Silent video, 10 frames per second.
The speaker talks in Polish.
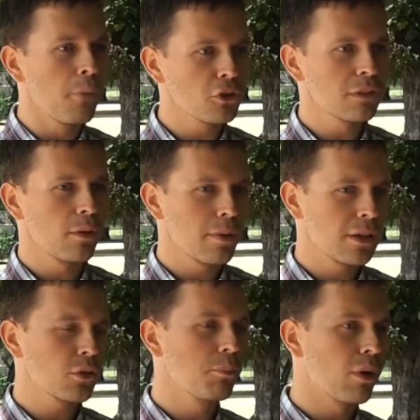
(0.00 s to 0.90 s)
może
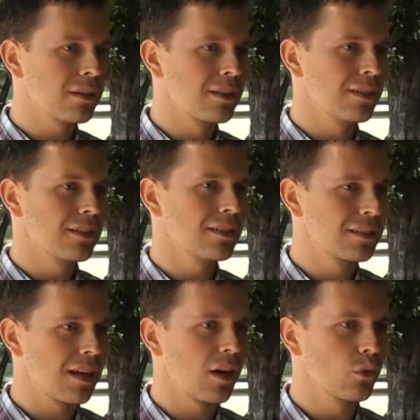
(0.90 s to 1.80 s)
pobierać opłatę
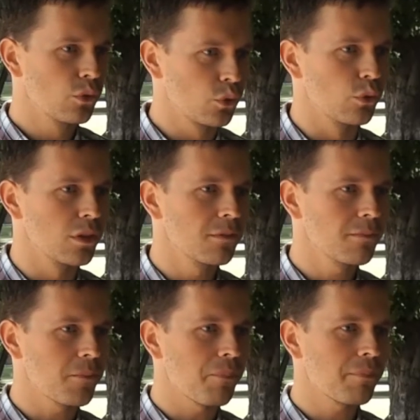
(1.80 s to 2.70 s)
za usługi.